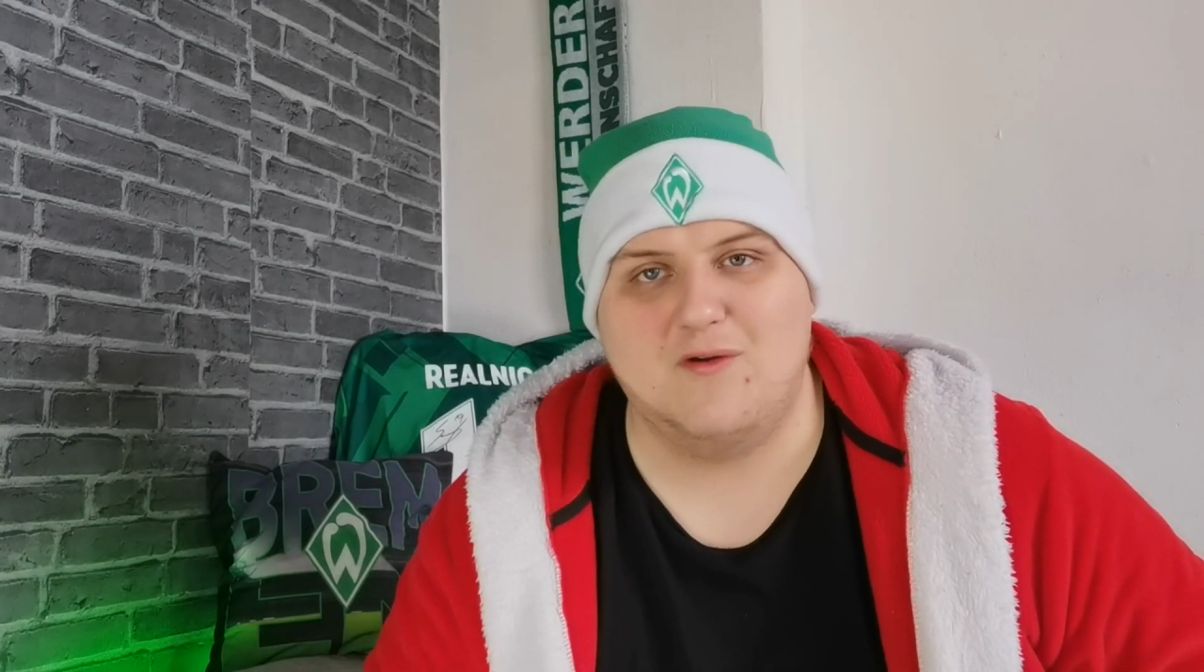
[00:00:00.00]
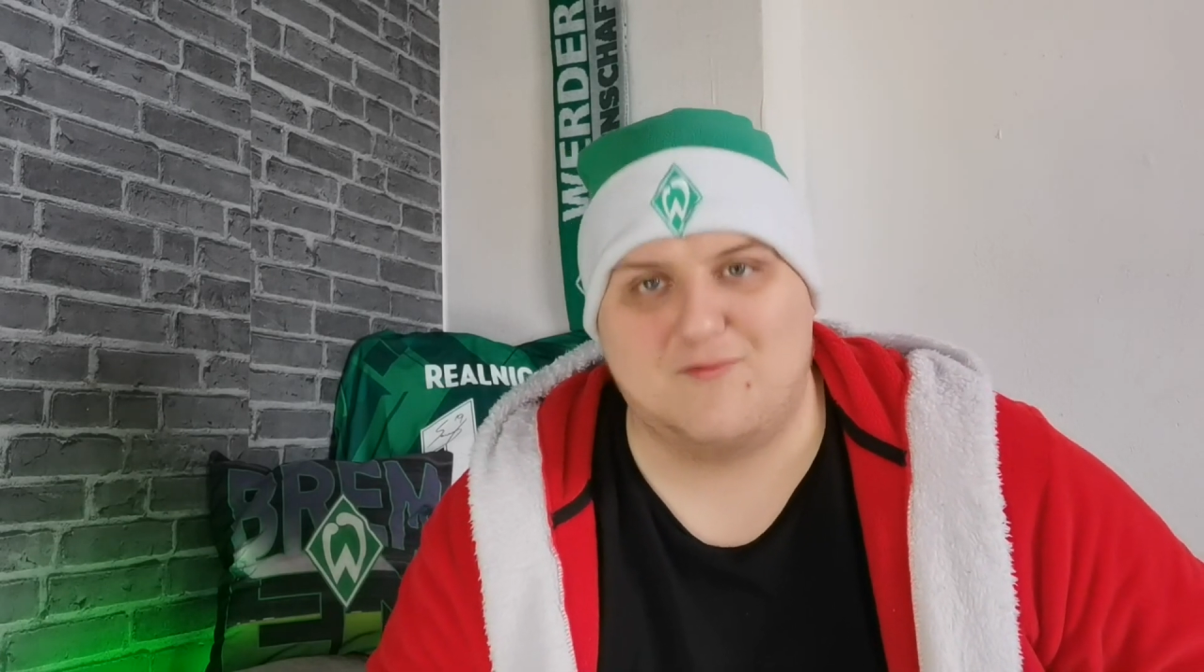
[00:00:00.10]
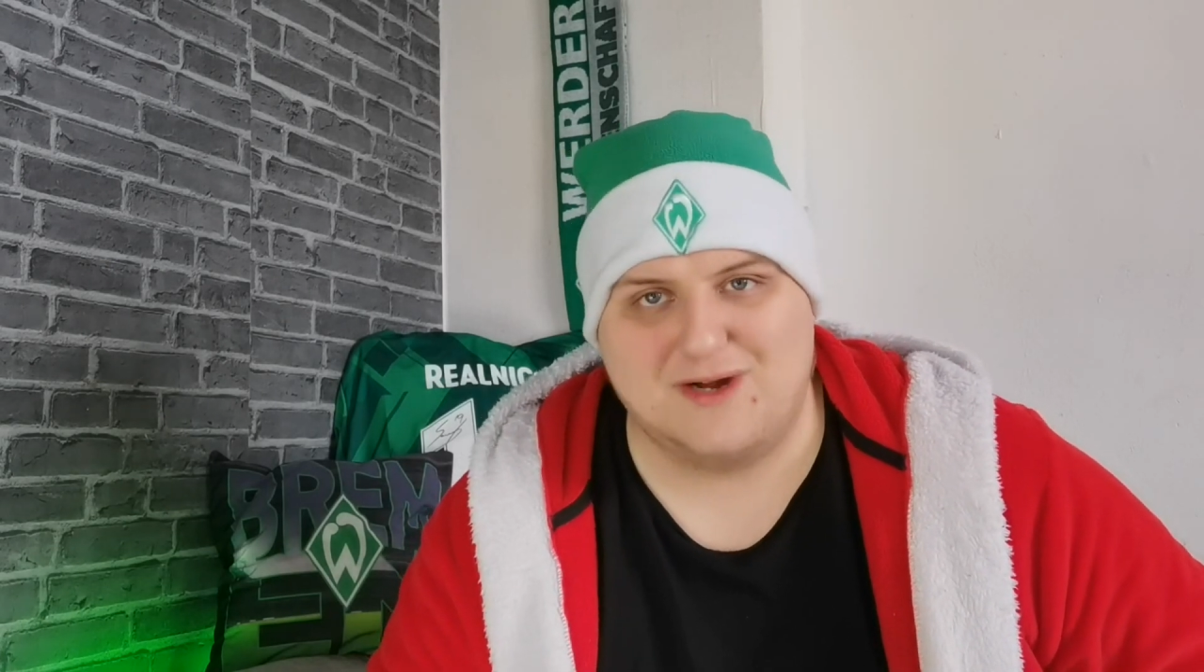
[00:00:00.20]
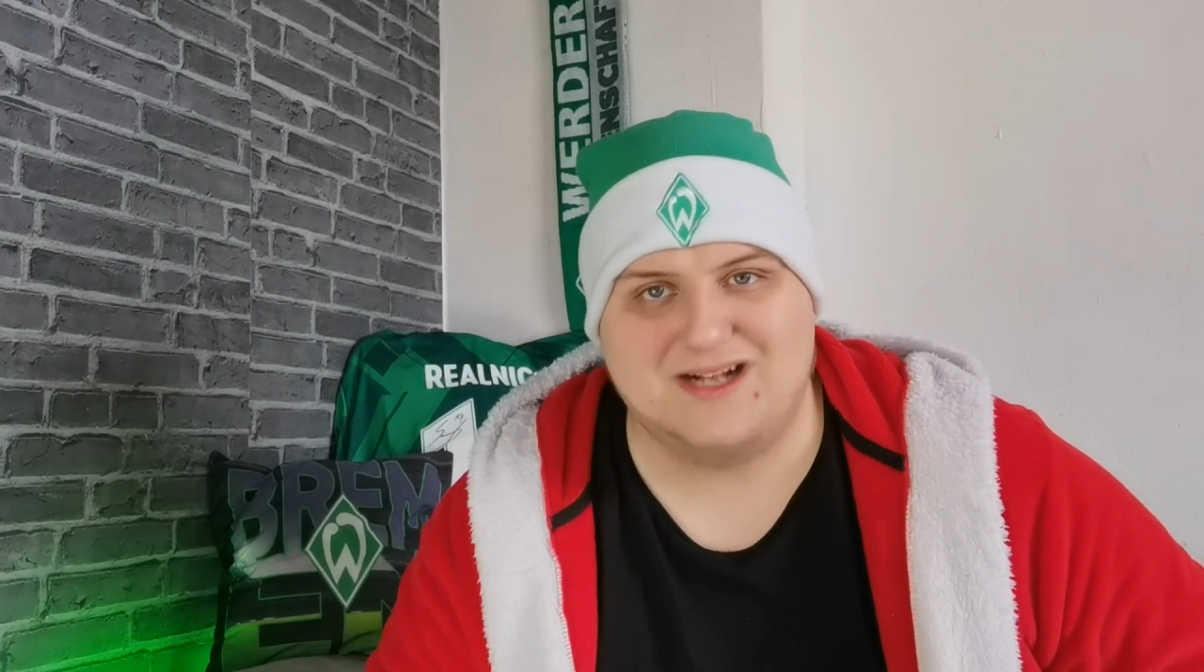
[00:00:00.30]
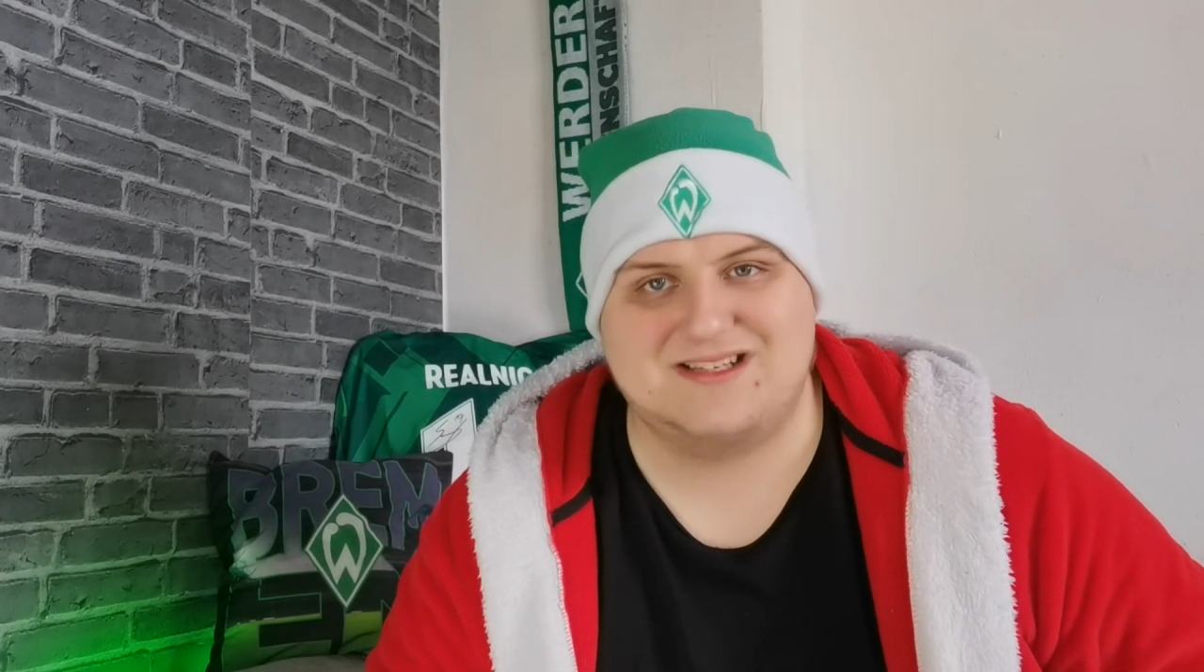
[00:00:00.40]
ein
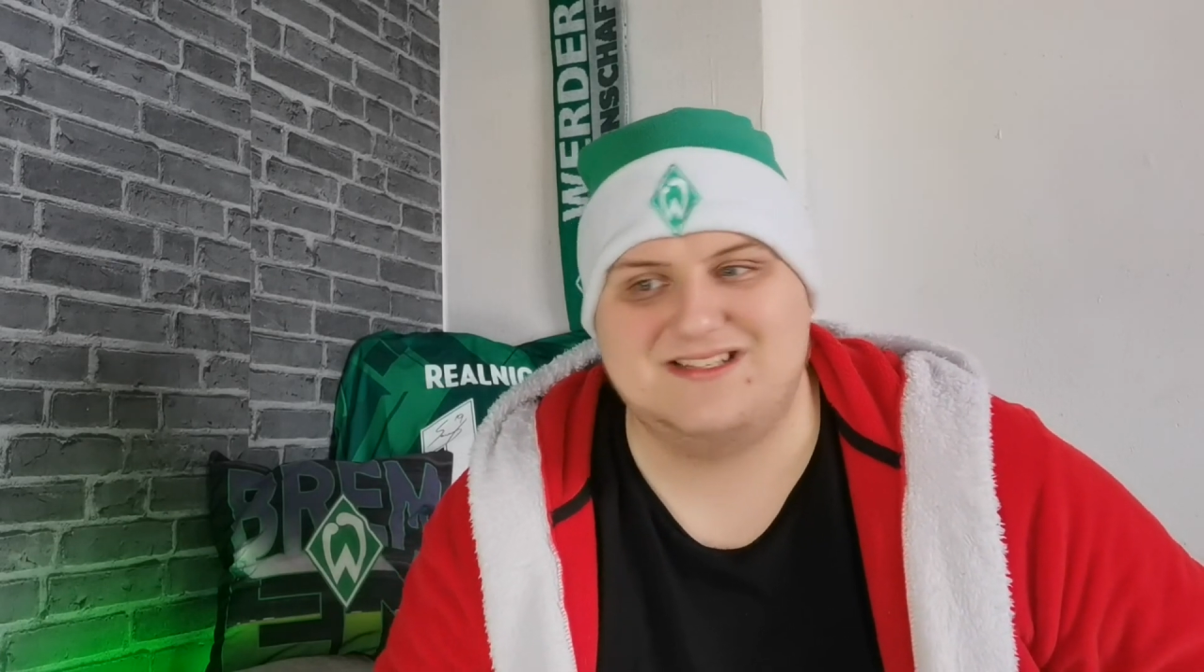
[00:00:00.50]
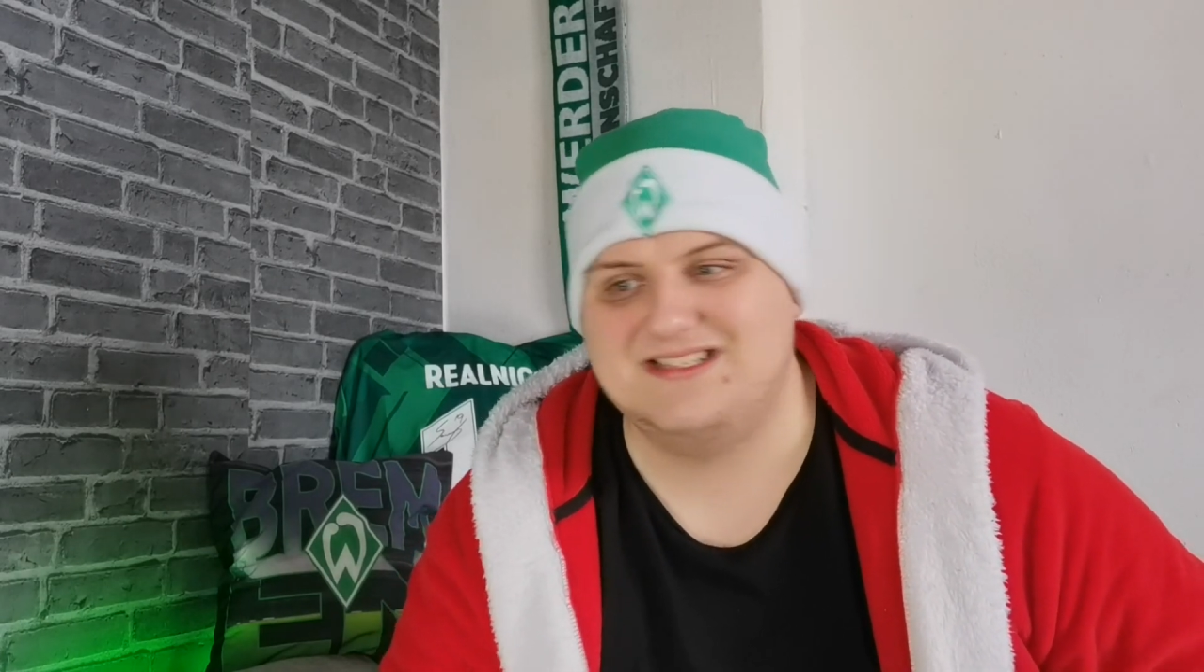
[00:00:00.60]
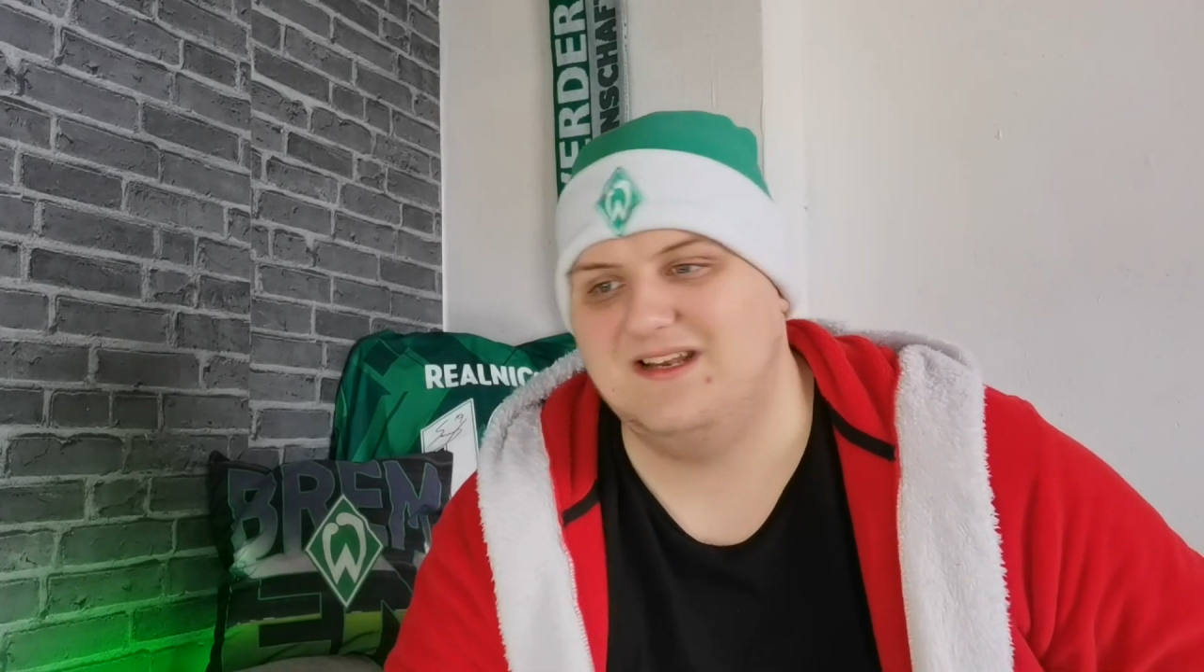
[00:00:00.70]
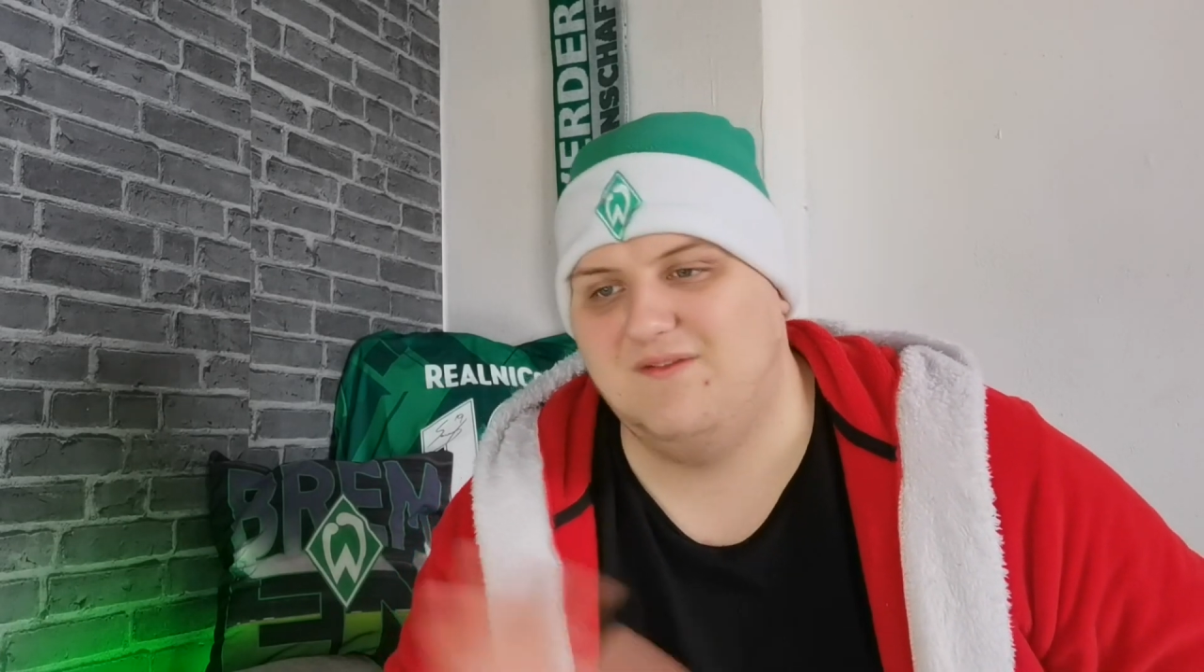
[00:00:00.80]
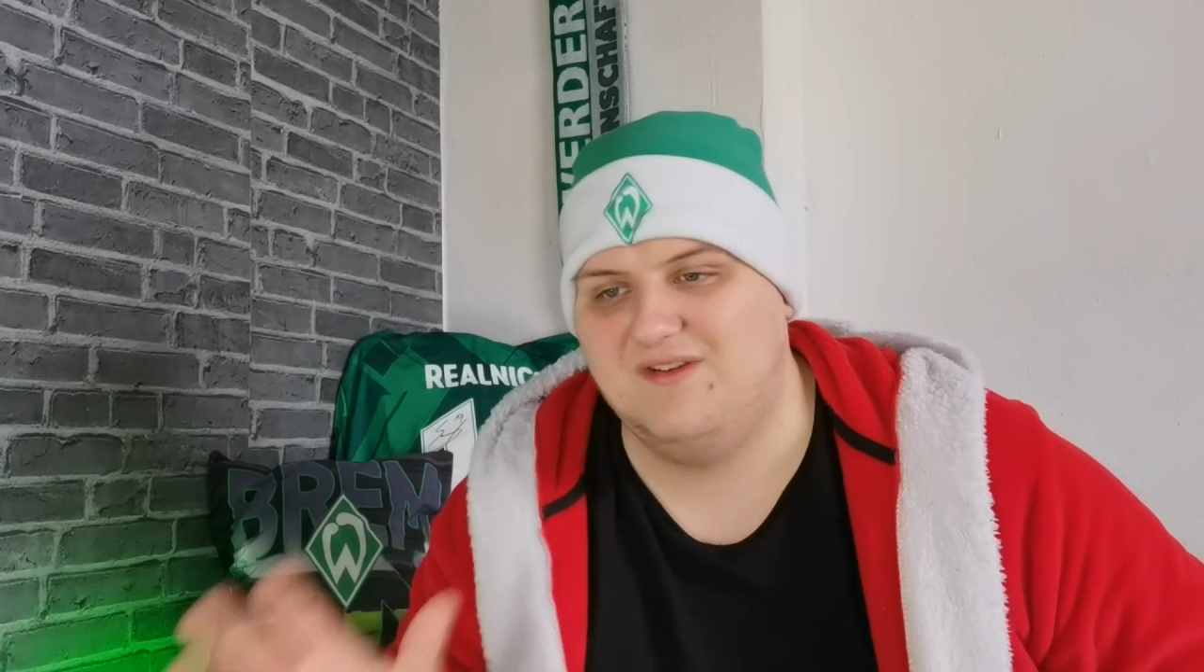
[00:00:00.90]
Fazit
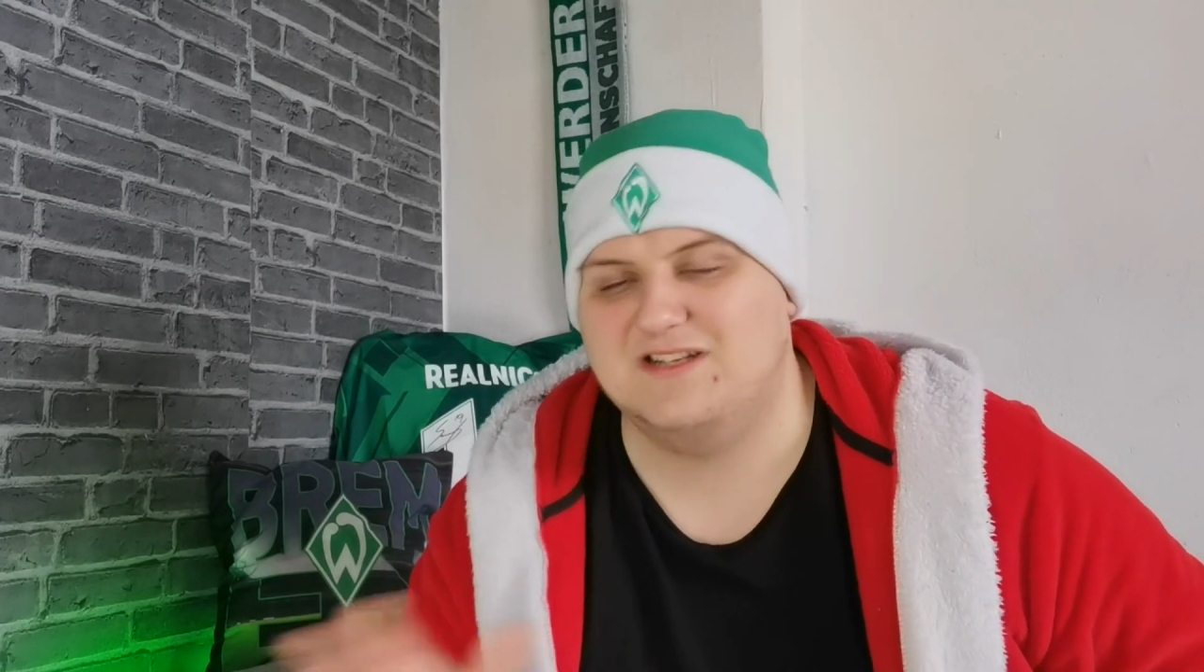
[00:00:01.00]
ziehen,